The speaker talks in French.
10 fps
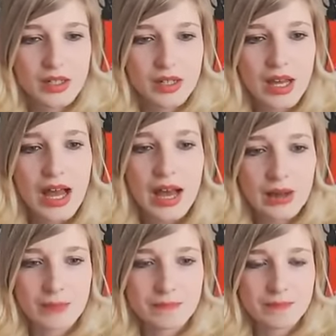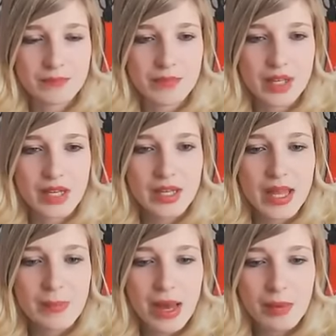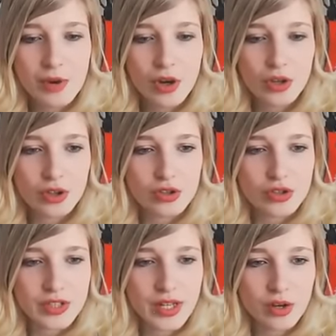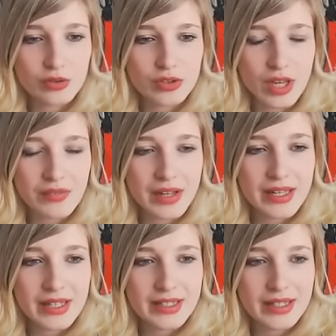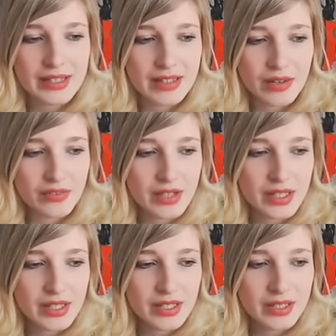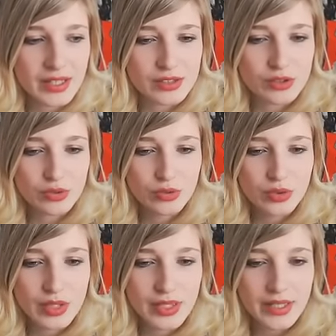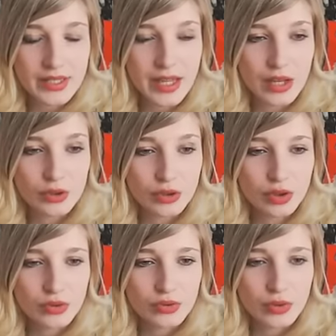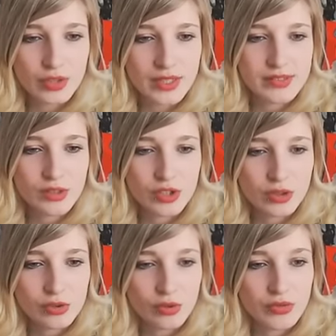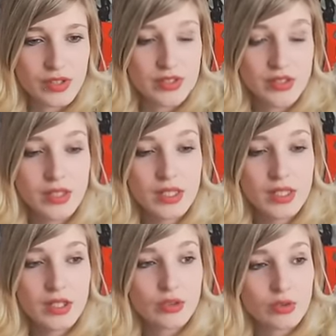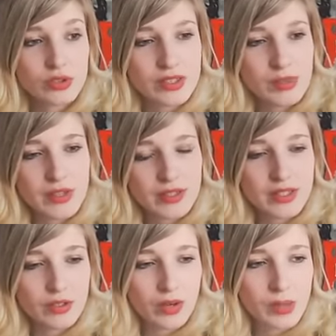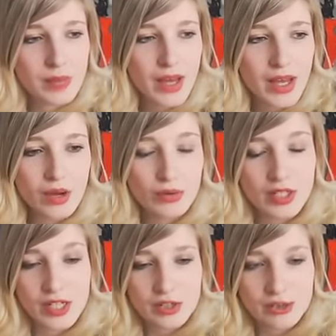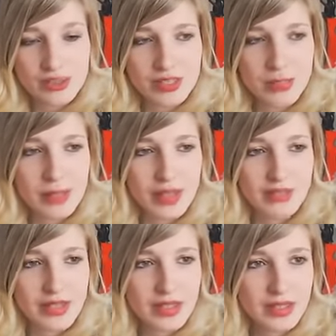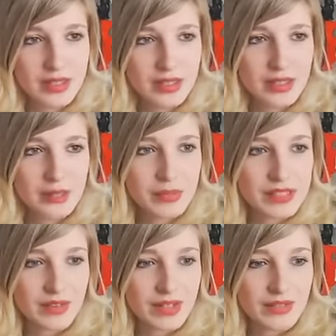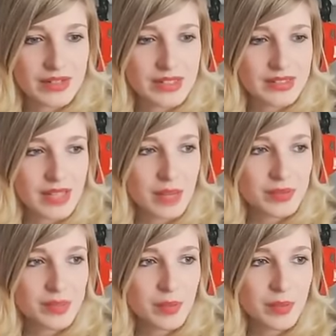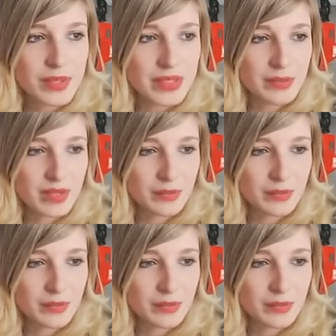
Ah Et apparemment, quand Joker rend du travail et qu'il est énervé, il casse tout et il a de nouveau cassé le château de son fils. Donc ce serait bien qu'il le répare, on a de la chance, il ne l'a pas réveillé. Mais c'est vrai qu'avec ça, c'est un petit peu pénible.